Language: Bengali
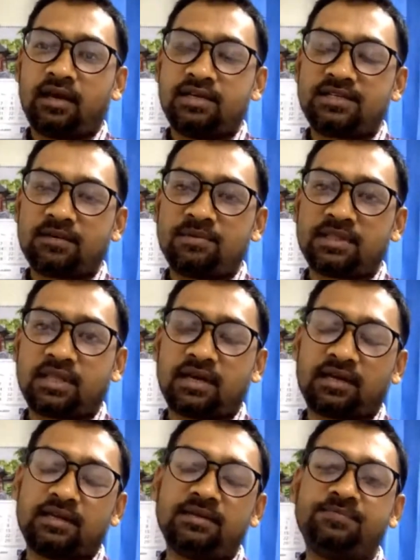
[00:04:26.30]
হিসেবে
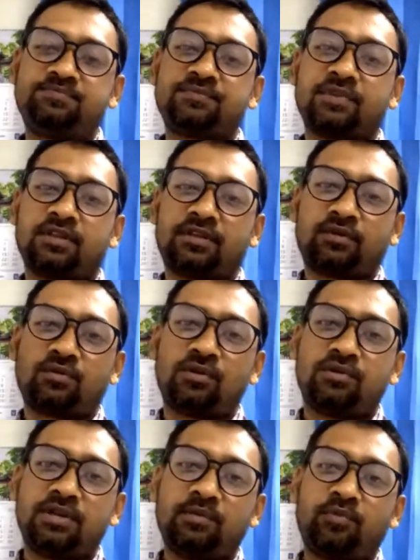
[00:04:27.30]
থাকে যে
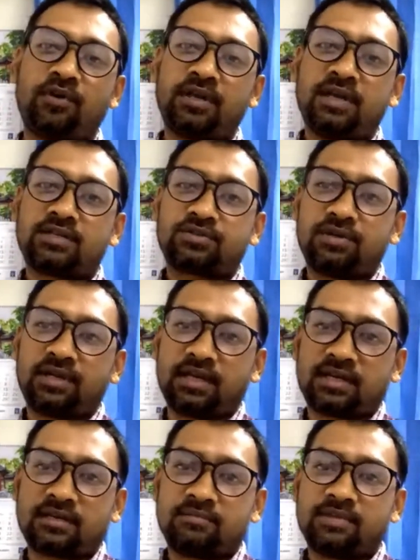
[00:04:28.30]
কোলনের পরেই আসলে
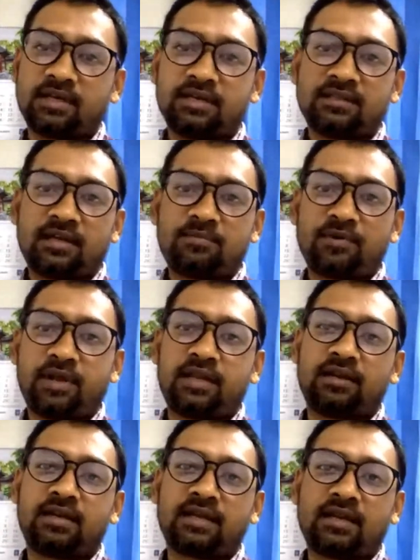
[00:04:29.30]
রেকটাম থাকে তারপর
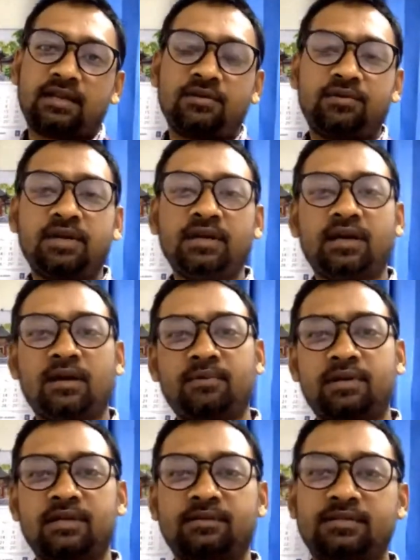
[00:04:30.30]
অ্যানাল ক্যানেল হয়ে
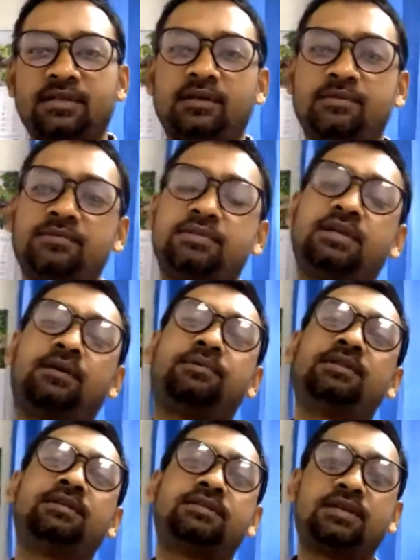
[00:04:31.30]
খাবারের যে
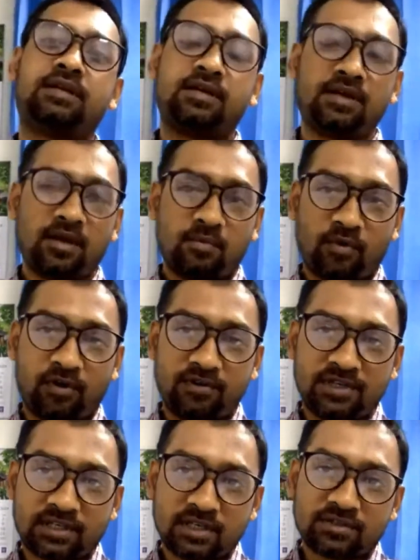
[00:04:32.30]
আমাদের যে পয়
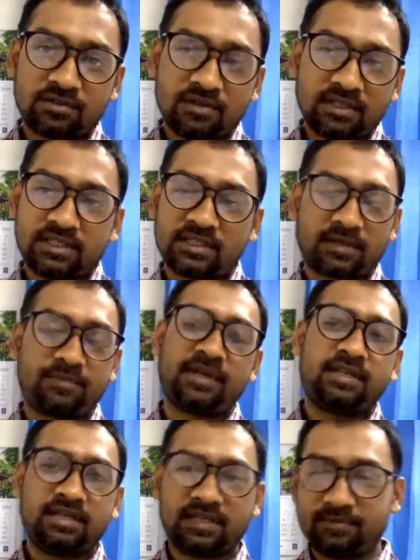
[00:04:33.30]
নিষ্কাশন হয় সেটা
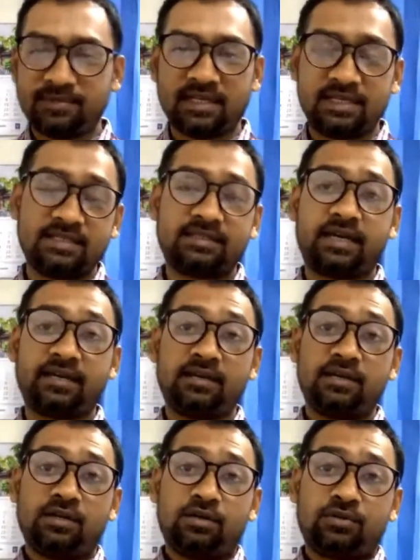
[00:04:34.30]
বেরিয়ে বেরিয়ে যায়
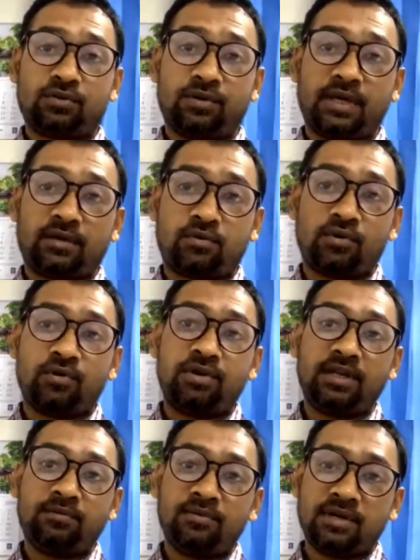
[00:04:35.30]
তো এই
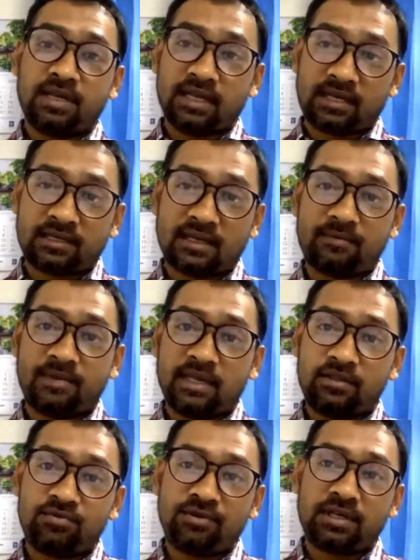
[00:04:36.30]
কোলন এবং রেকটাম
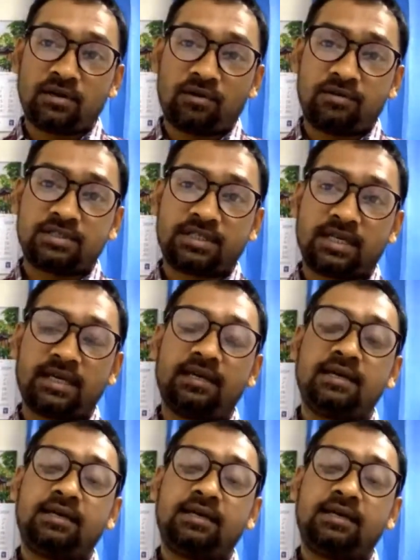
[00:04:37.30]
এই দুইটা অংশে